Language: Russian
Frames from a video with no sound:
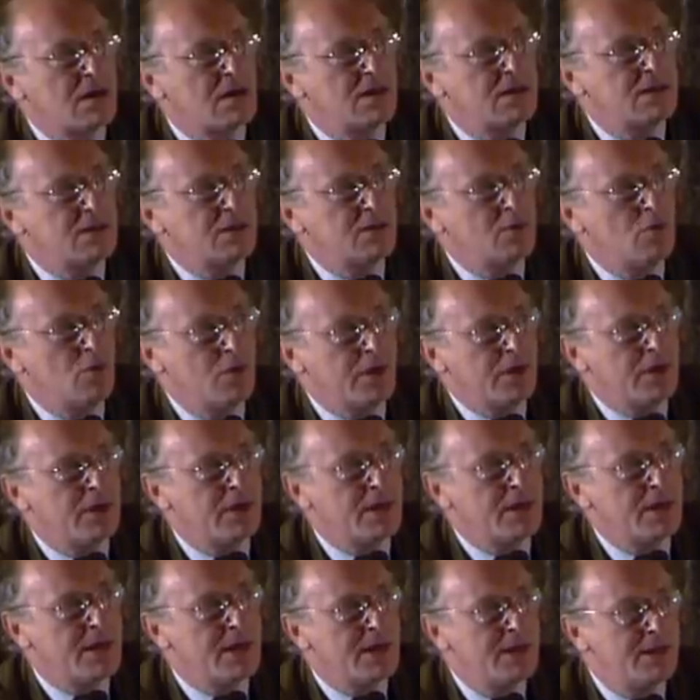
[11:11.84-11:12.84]

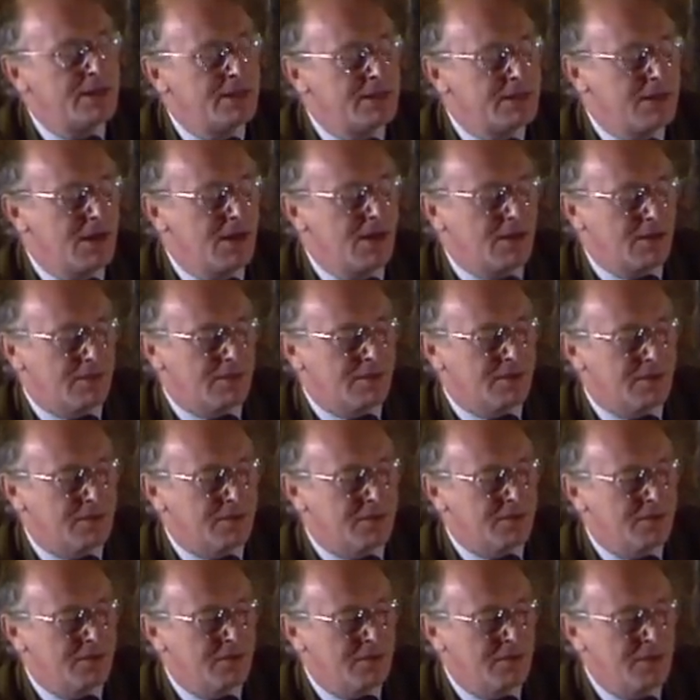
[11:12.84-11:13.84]
категории элитарной.
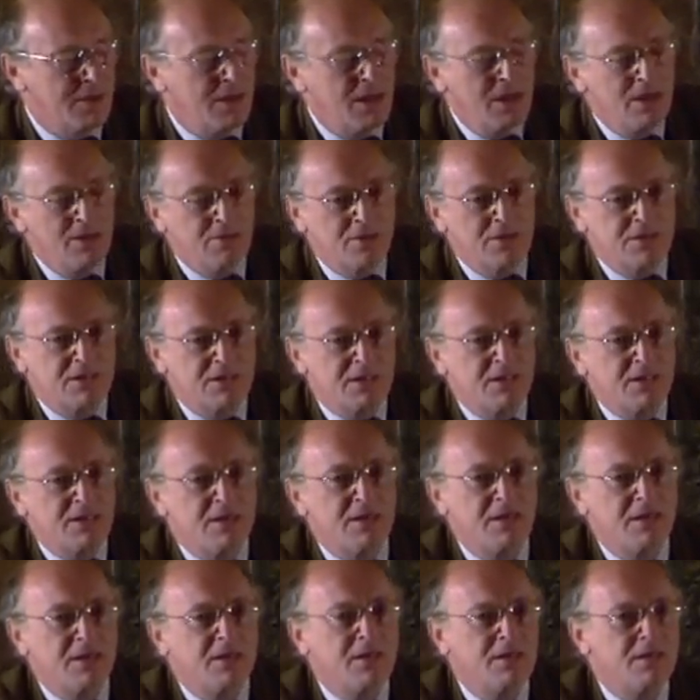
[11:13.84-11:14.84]
То есть,
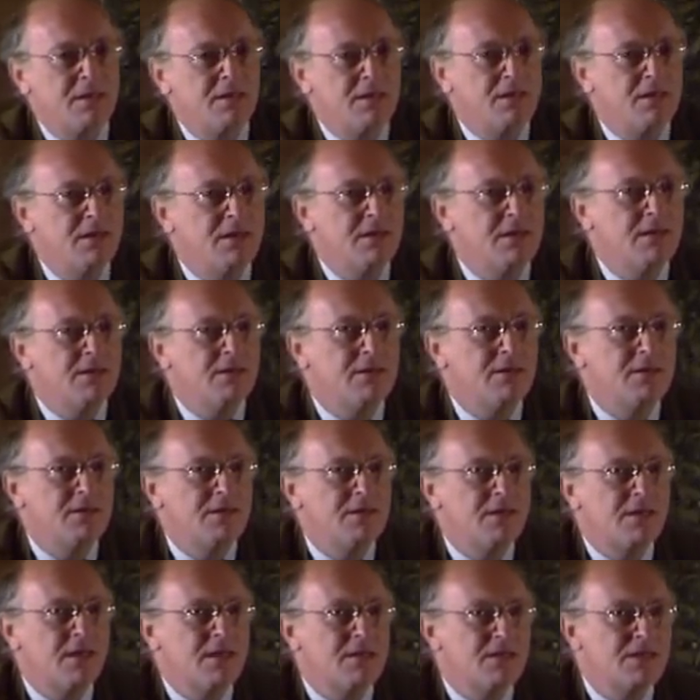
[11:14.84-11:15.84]
и, и
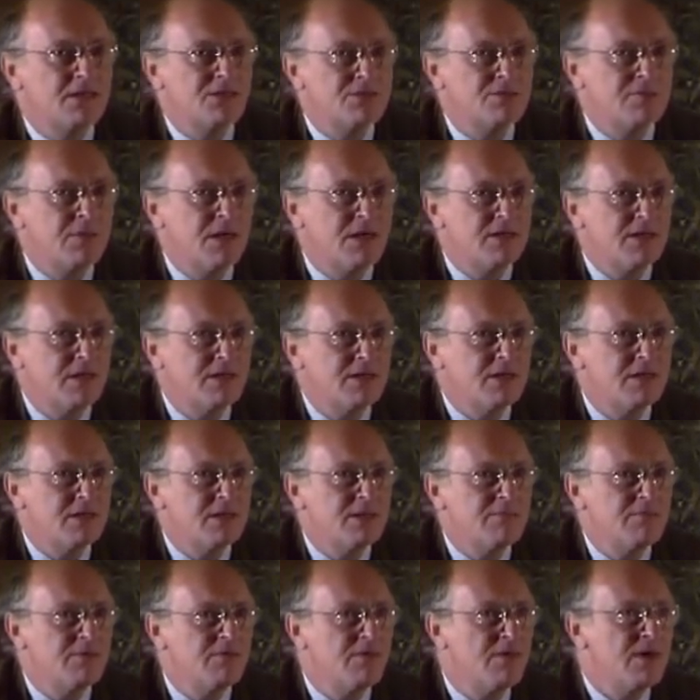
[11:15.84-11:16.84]
э, скажем, когда ты
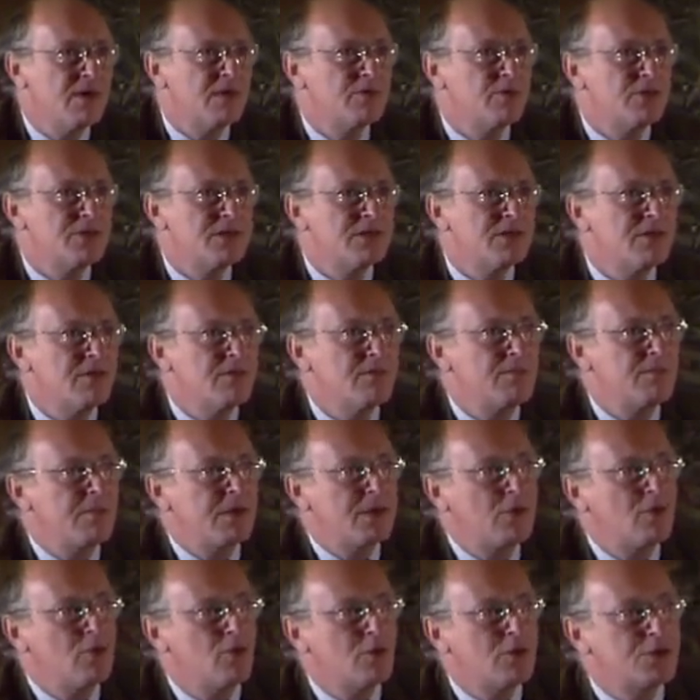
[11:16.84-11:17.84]
добив... то есть,
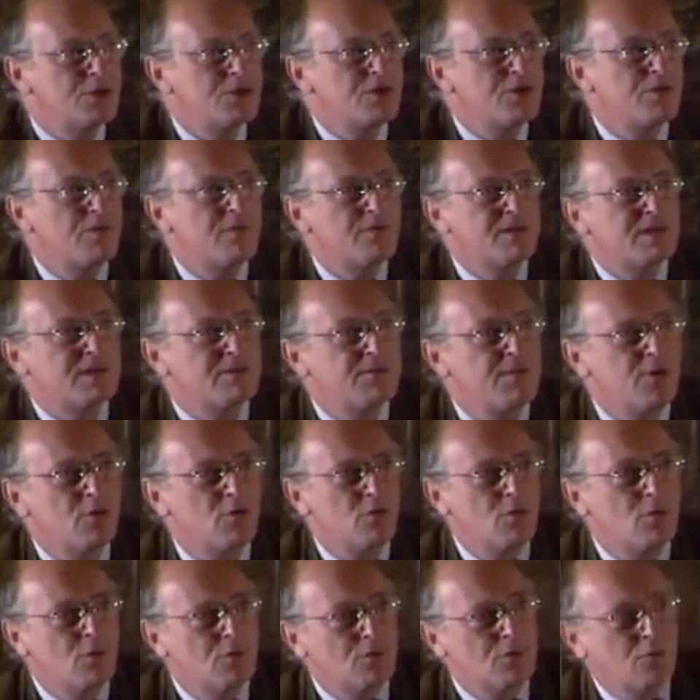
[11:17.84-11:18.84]
переходишь в
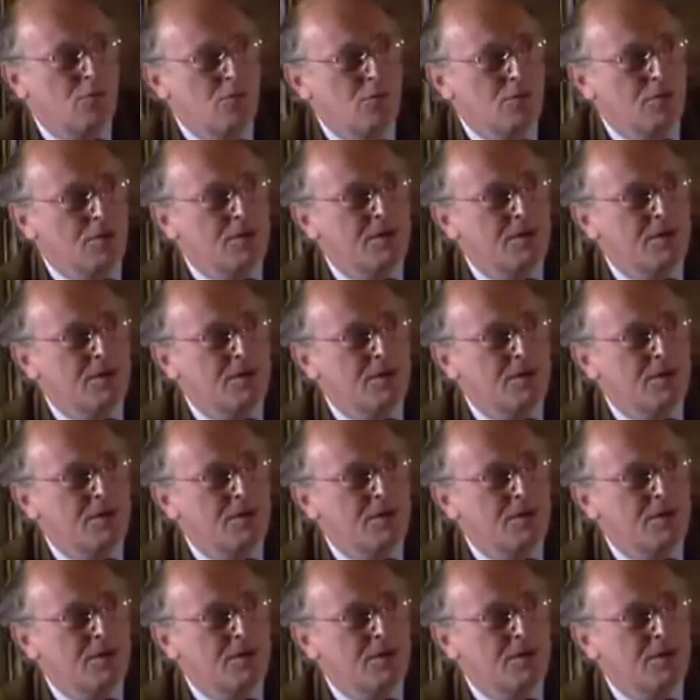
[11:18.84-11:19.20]
сферу культуры,